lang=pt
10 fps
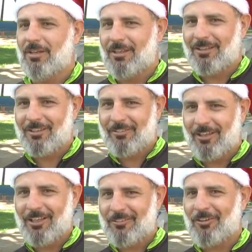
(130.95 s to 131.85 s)
E que esse
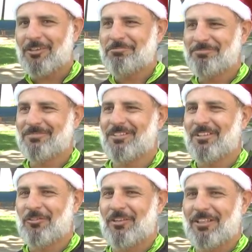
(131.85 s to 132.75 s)
ano, ó,
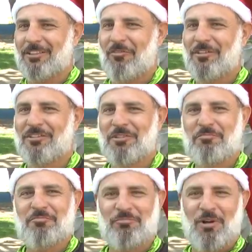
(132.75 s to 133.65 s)
o Natal vai ser
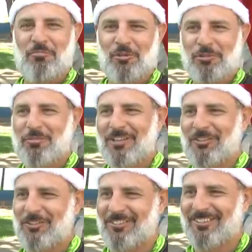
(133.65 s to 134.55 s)
fabuloso para
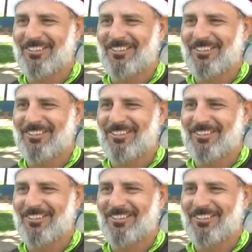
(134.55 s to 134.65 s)
todos.